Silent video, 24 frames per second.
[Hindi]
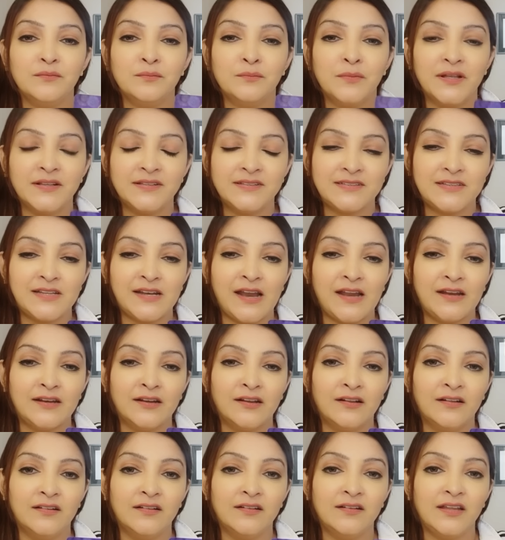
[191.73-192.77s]
मस्त
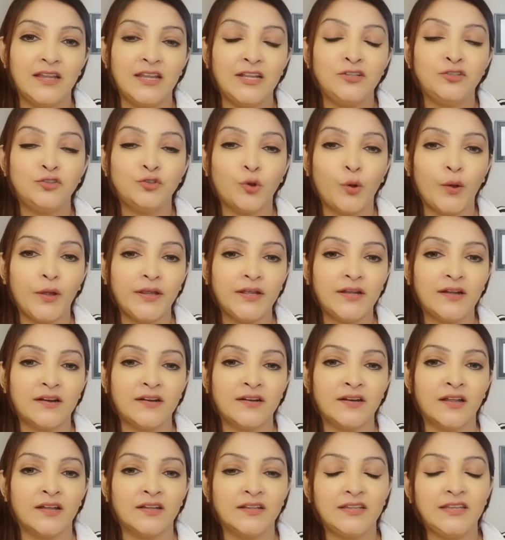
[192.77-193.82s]
रहना इन्जॉय
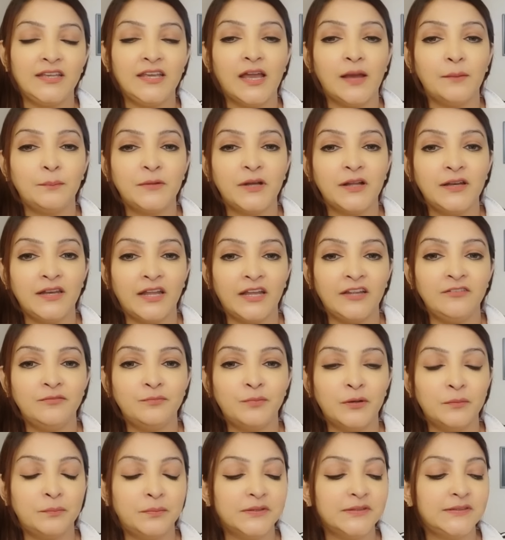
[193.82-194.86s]
करना ये आपका लाइफ
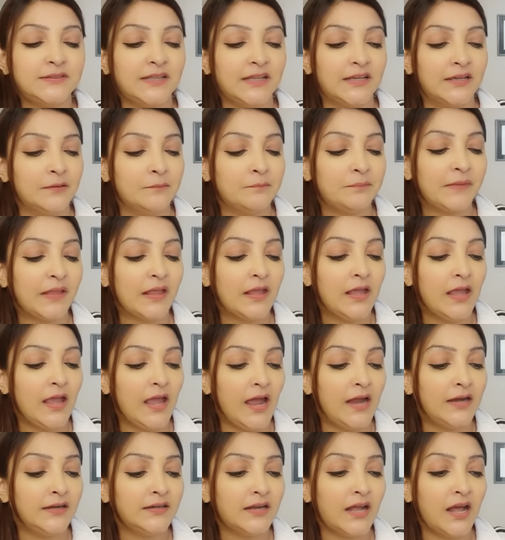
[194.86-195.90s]
पर्पस है
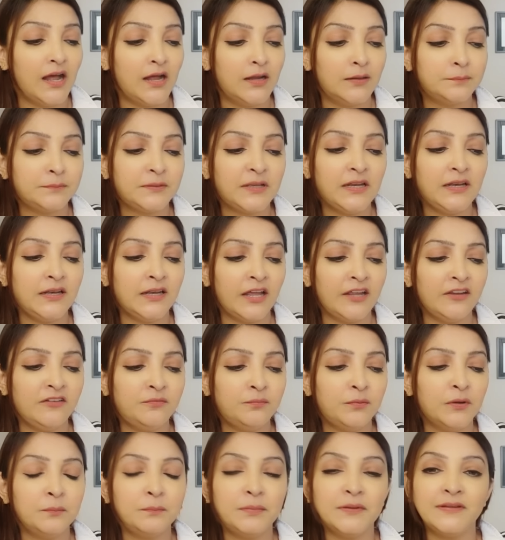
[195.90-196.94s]
एंड आपके
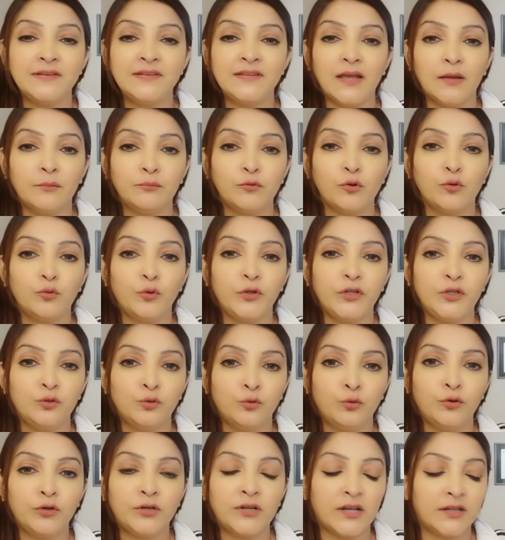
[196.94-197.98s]
लाइफ पर्पस से आपको कोई
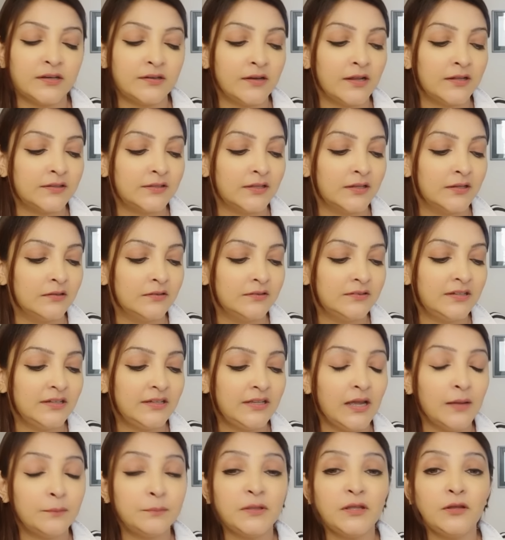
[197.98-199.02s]
दूर कर रहा था
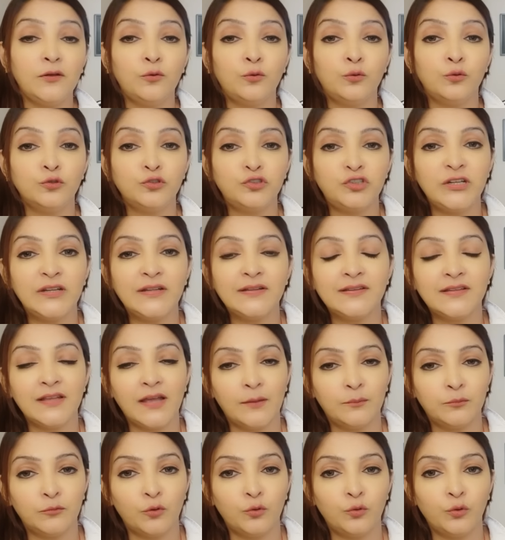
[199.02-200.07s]
ठीक है आपकी खुशी से
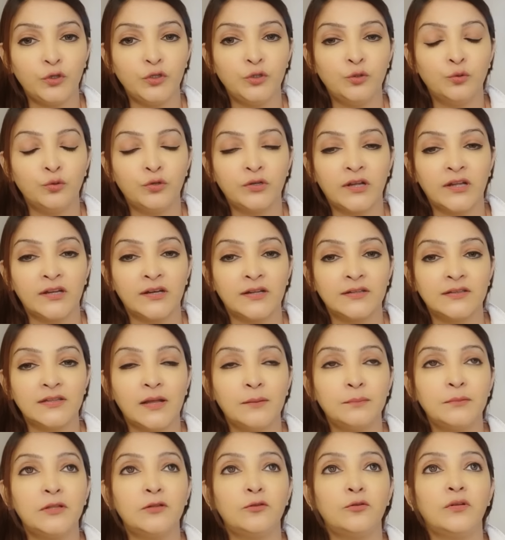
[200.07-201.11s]
आपको कोई दूर कर रहा
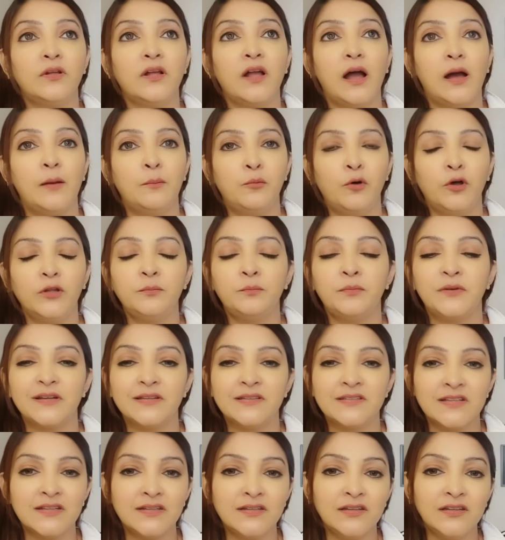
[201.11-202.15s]
था आप आप बहुत
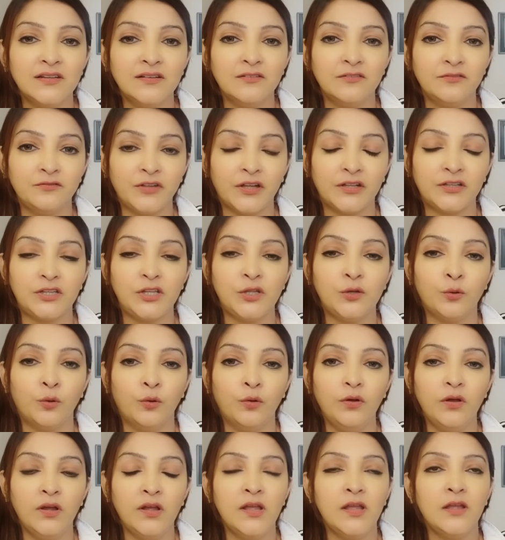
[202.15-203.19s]
प्रसन्न व्यक्ति
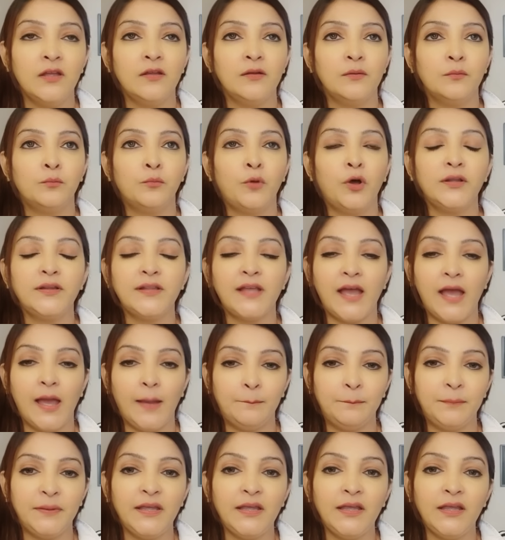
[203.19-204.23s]
हो बहुत
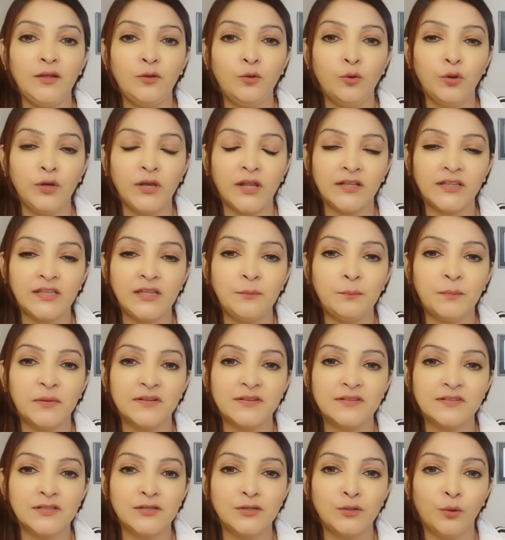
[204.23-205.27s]
हैप्पी गो लकी
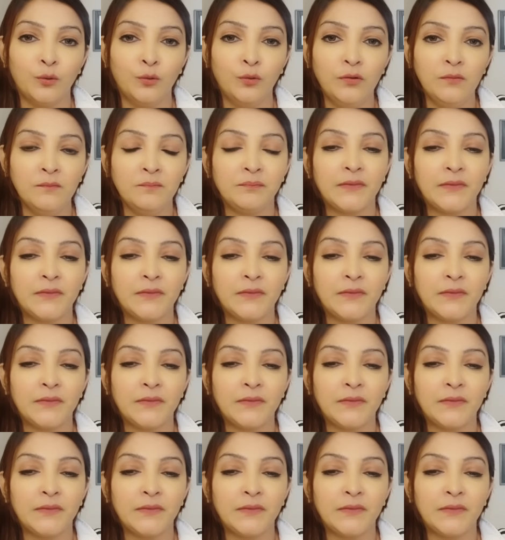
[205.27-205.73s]
पर्सन हो